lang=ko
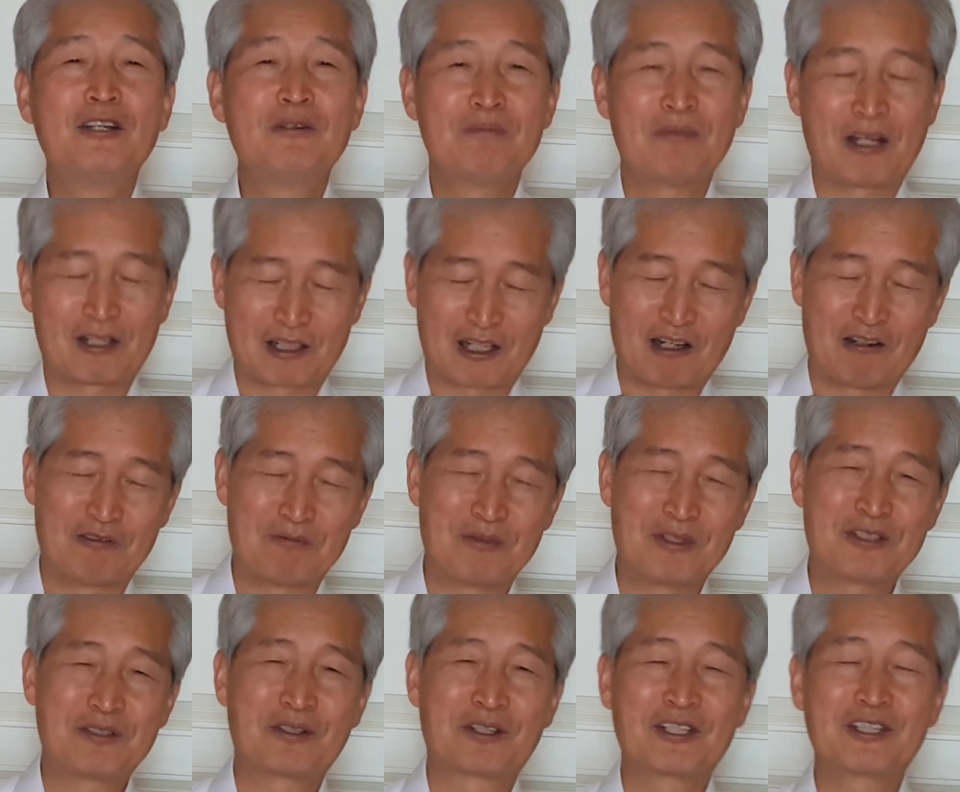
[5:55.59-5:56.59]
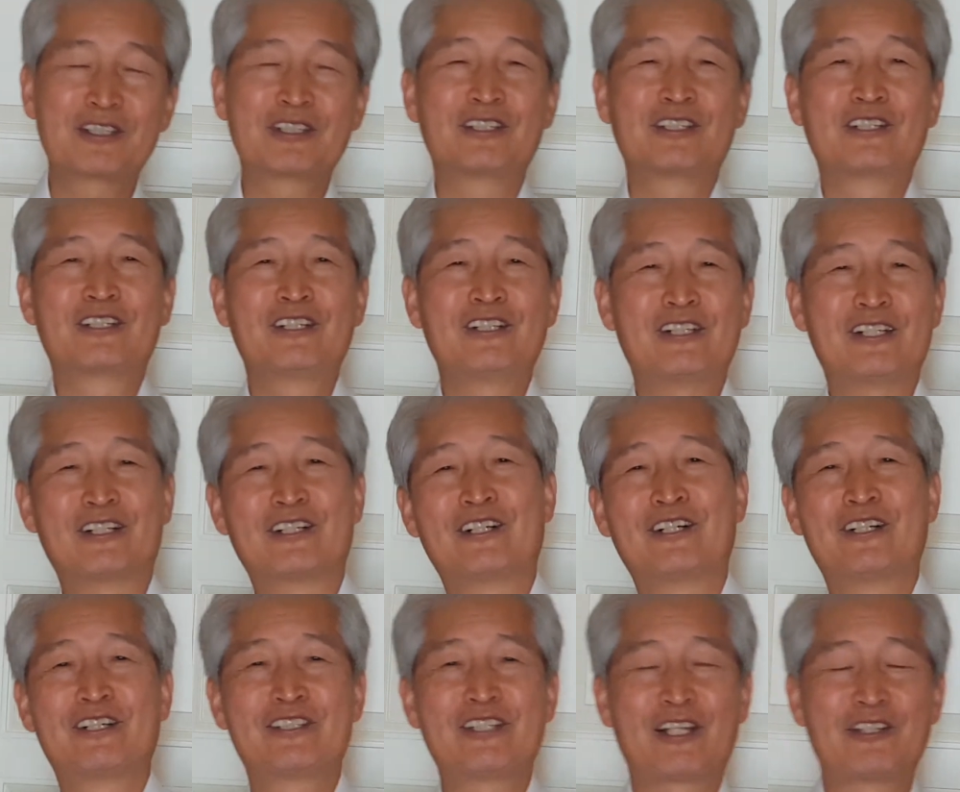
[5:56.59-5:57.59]
반가운 빗소리
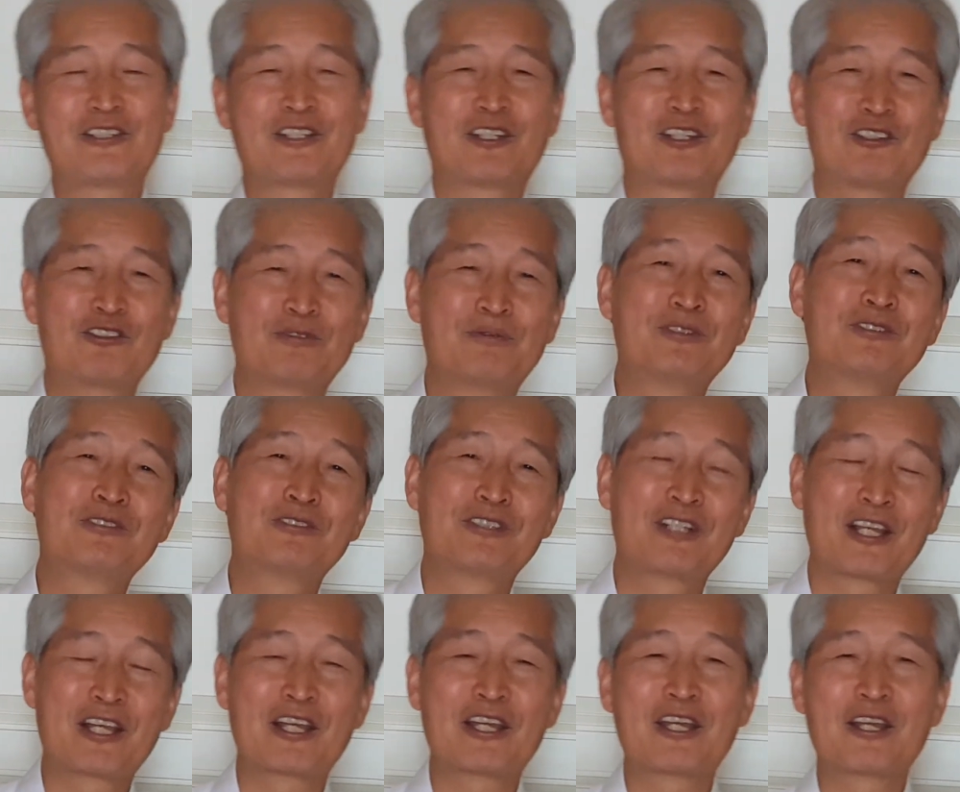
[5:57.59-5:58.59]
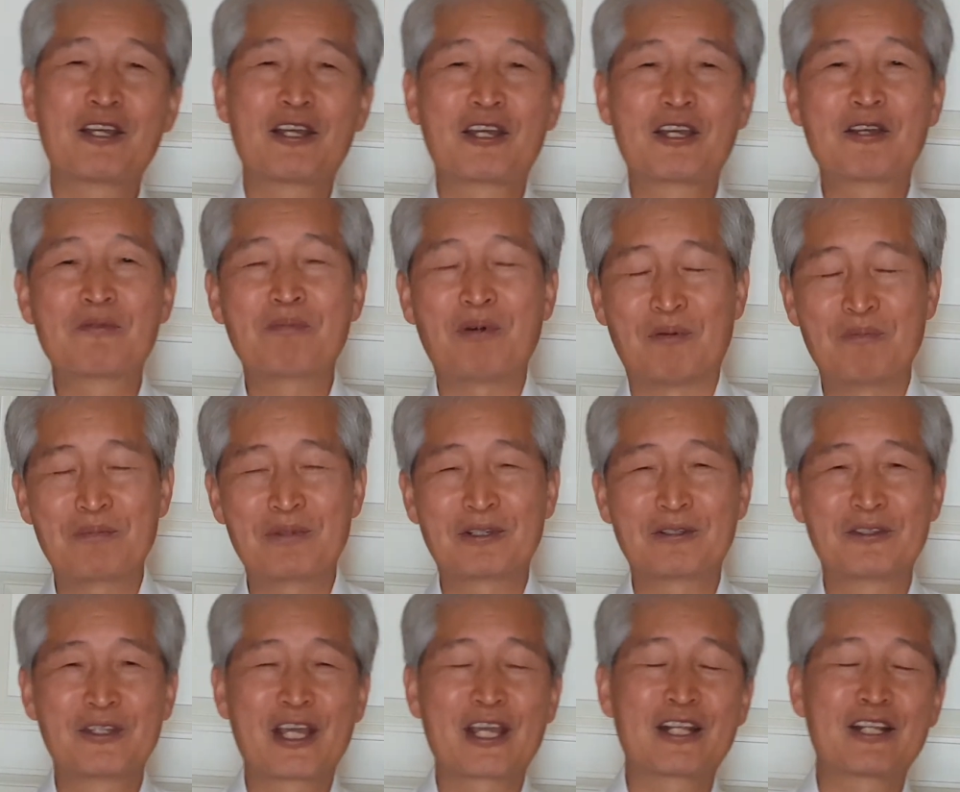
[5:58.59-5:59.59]
들려 산천이 춤을 추네
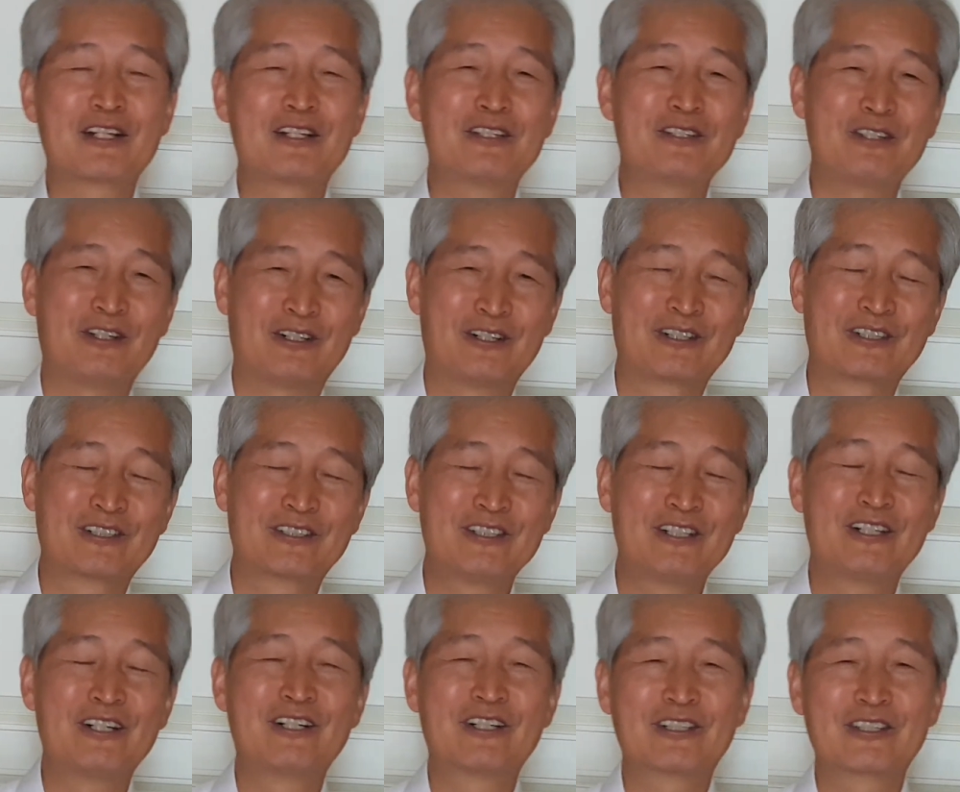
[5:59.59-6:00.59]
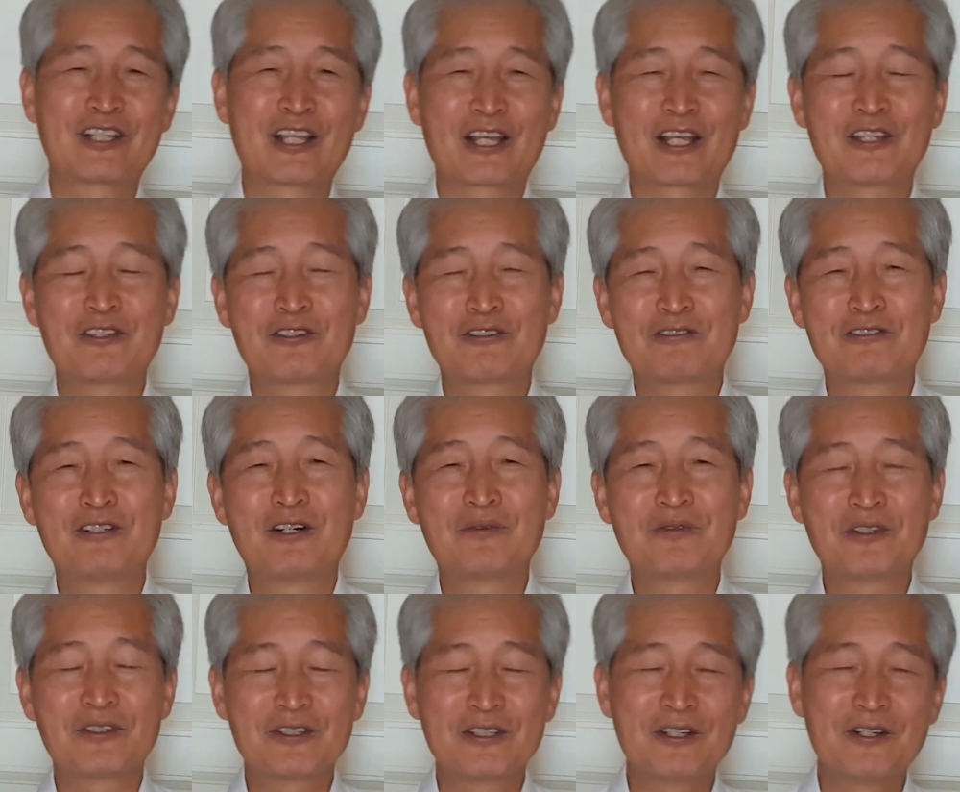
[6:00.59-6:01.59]
봄비로 내리는 성령 내게도
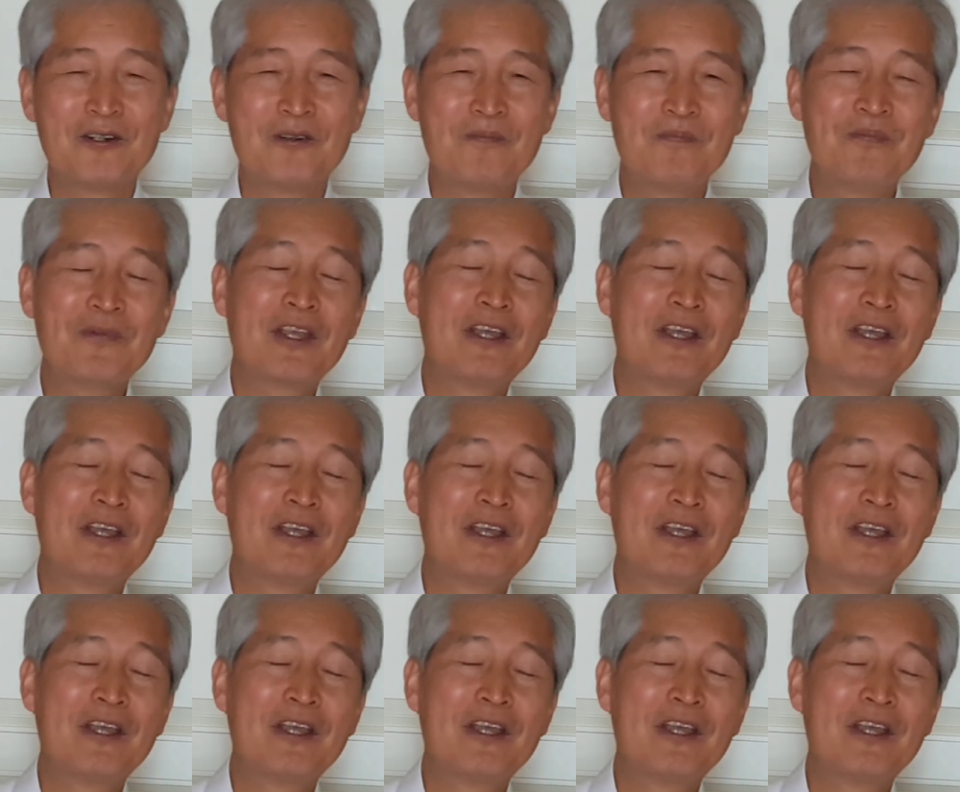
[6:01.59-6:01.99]
주옵소서